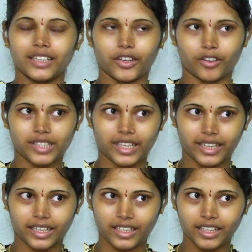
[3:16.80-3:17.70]
నేను ఒకసారి
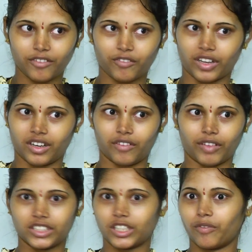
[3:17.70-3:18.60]
ఇక్కడికి
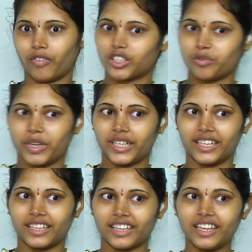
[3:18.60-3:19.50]
ఫస్ట్ టైం వచ్చాను
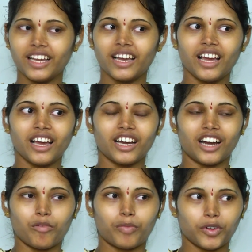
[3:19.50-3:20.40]
మీటింగ్కి
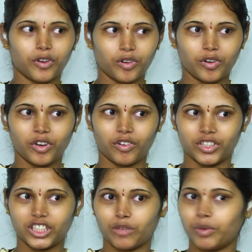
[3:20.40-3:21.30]
అప్పుడు
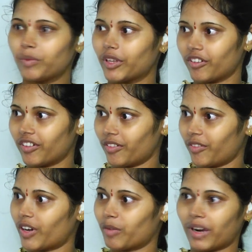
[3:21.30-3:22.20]
వచ్చినప్పుడు మీరు
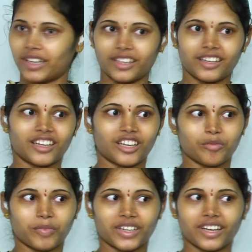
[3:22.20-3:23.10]
ఒక మాట
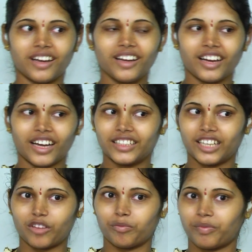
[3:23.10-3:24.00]
అన్నారనమాట అది
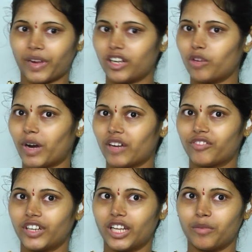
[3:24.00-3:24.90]
నాకు మైండ్లో బాగా
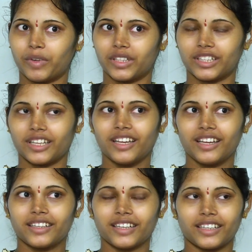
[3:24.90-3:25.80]
ఫీడ్ అయిపోయింది
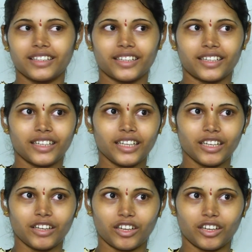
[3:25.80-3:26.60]
ఏంటి అంటే